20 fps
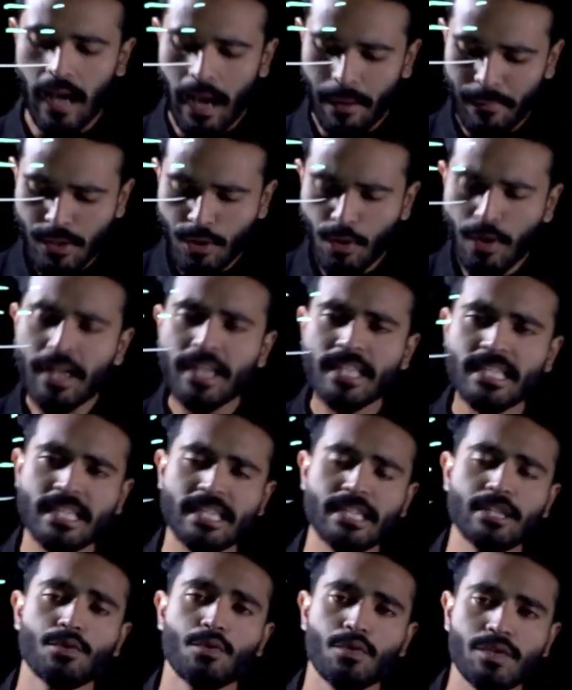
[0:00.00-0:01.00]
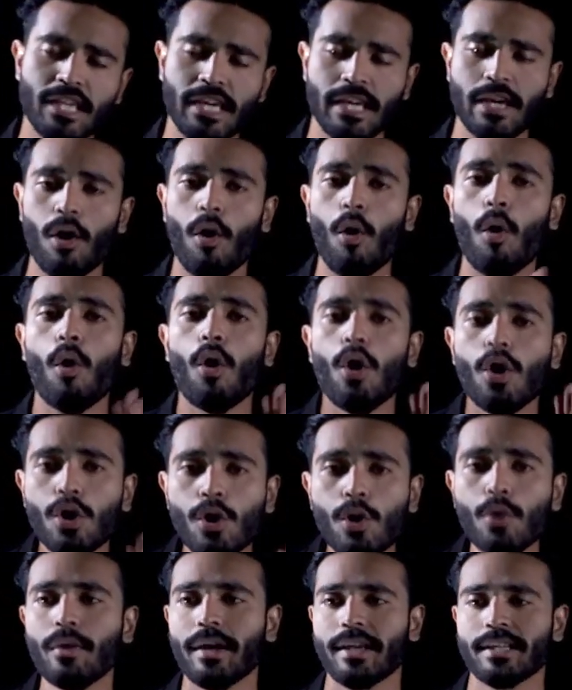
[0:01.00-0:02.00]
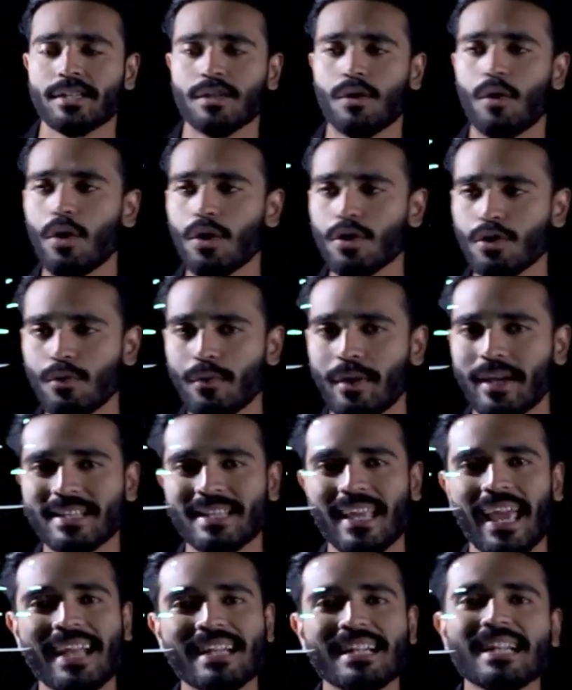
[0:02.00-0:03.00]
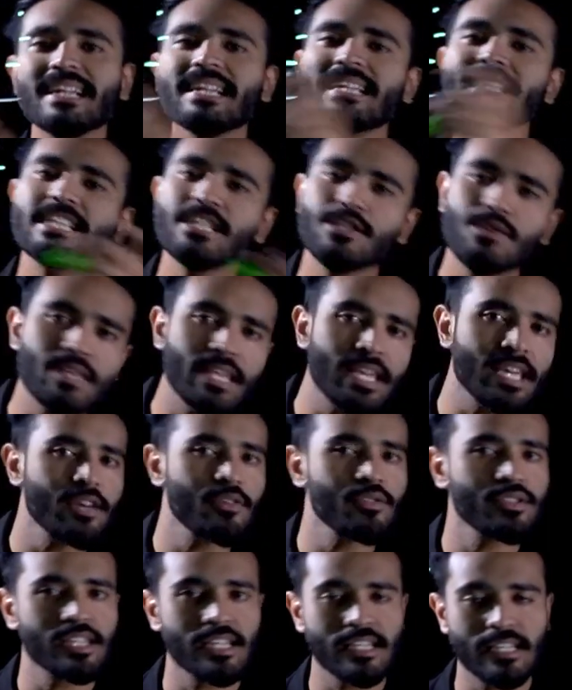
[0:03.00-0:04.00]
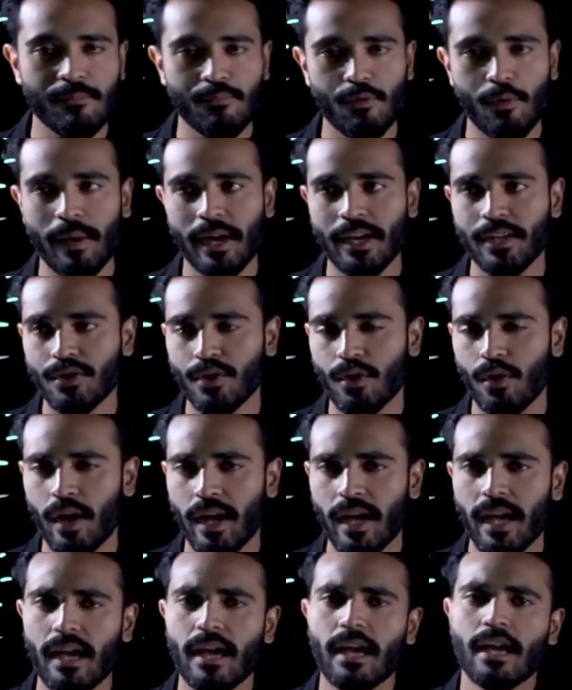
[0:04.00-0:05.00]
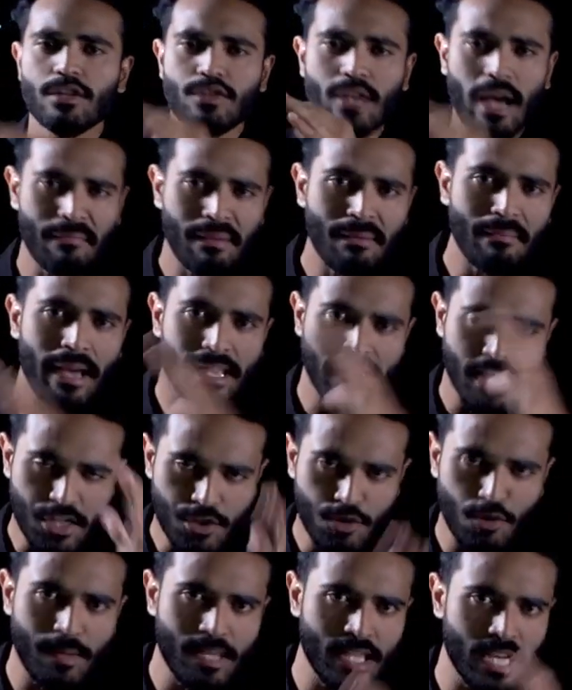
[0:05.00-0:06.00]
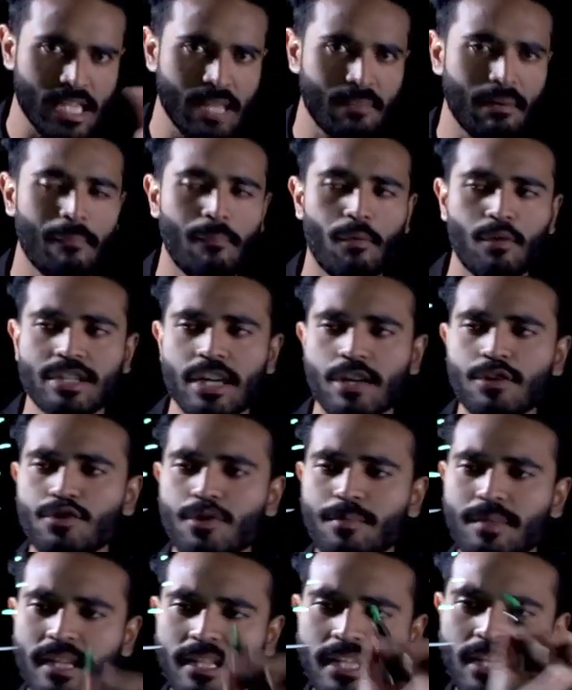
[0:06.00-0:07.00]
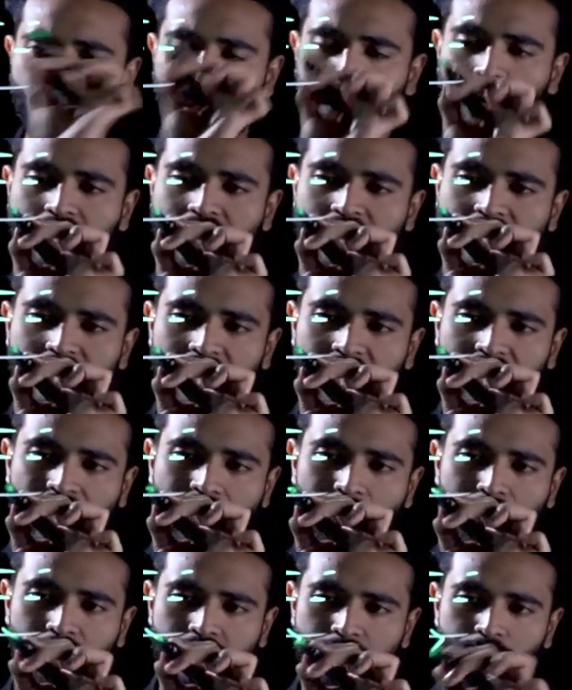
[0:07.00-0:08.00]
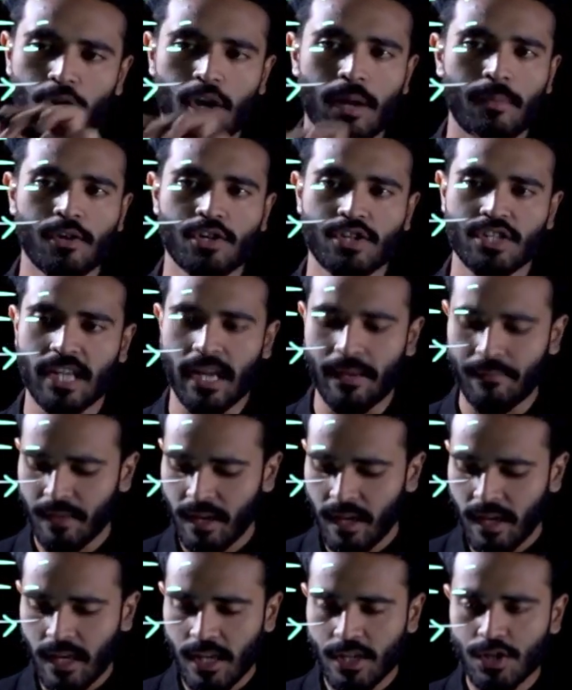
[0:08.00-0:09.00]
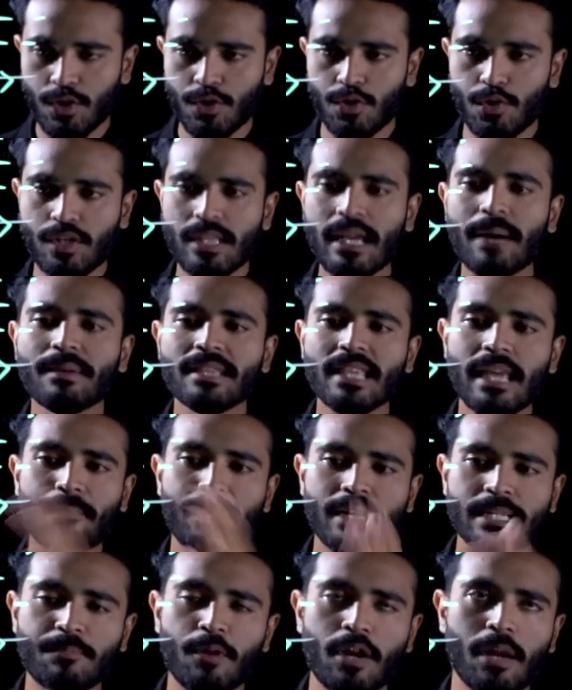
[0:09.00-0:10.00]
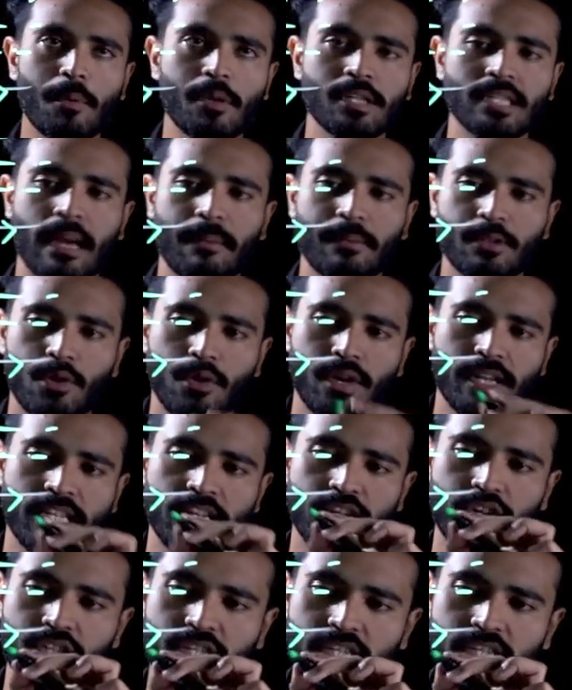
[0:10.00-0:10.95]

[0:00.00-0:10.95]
আমরা ধরে নিচ্ছি নদী অলওয়েজ অলওয়েজ একটা নির্দিষ্ট দিকে হচ্ছে যে প্রবাহিত হয় সো আমি ম্যাথের সুবিধার্থে বা বোঝানোর সুবিধার্থে ধরে নিচ্ছি এটা এই পাশ বরাবর যায় সো যদি আমাদের এই পাশ বরাবর যায় আমরা ধরে নিচ্ছি এটা